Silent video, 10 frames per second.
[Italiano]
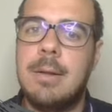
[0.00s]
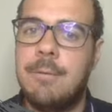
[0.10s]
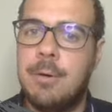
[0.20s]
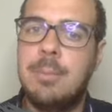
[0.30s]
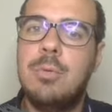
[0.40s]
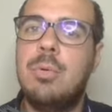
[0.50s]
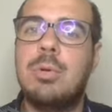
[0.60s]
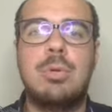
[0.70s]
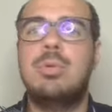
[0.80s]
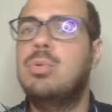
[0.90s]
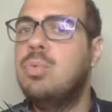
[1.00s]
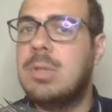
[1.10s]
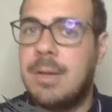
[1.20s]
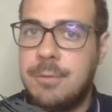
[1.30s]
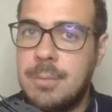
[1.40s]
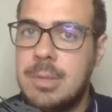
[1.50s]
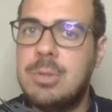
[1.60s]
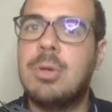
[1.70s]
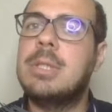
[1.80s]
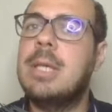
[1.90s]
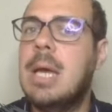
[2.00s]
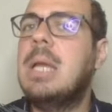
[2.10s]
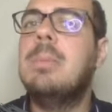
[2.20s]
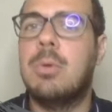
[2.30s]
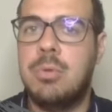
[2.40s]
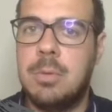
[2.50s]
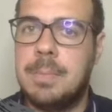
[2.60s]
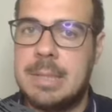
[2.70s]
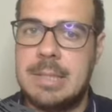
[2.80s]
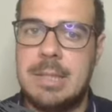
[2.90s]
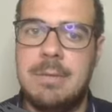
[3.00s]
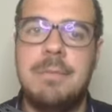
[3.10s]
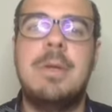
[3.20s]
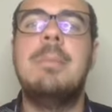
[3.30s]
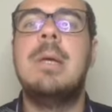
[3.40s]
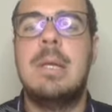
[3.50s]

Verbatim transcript: il form Google con tutte le informazioni e il modulo per iscrivervi.